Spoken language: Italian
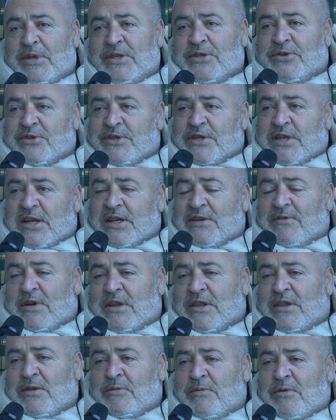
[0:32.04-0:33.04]
Penso sia
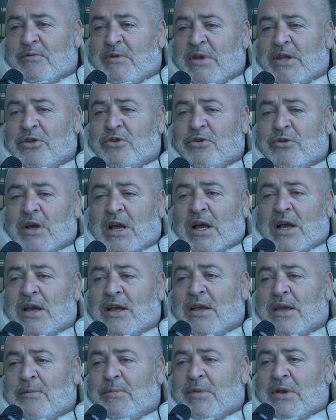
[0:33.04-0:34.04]
arrivato il momento
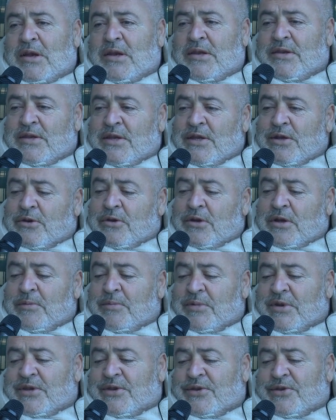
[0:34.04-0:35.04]
anche per le singole
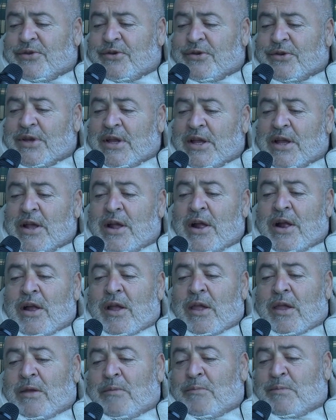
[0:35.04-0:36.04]
persone,
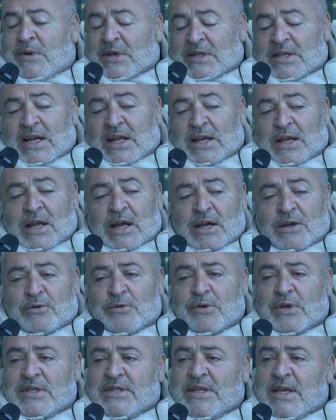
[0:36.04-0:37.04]
per dare anche
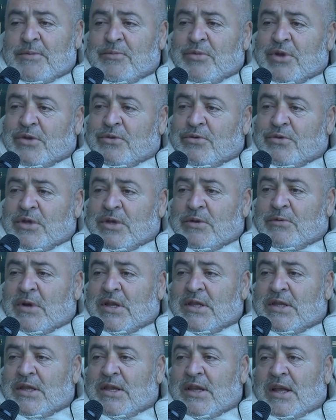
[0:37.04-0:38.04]
un esempio a tutti
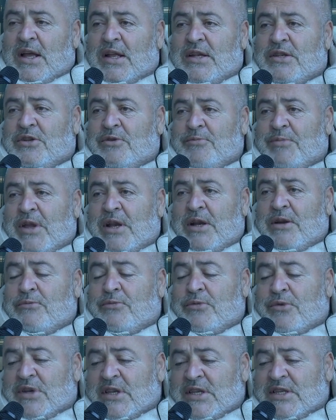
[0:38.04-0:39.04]
quanti gli altri, per
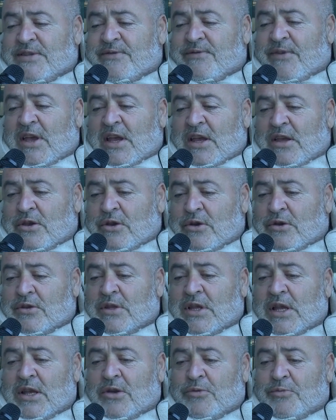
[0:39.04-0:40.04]
un risveglio
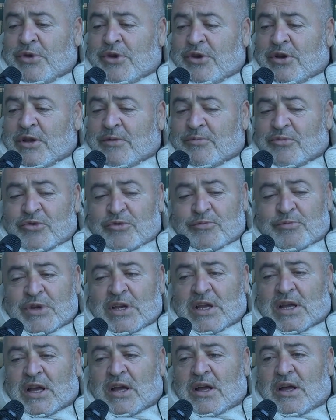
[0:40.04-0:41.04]
dell'opinione
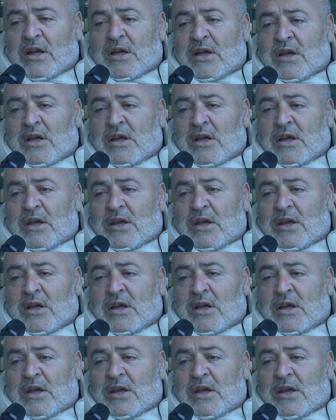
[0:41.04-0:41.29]
pubblica,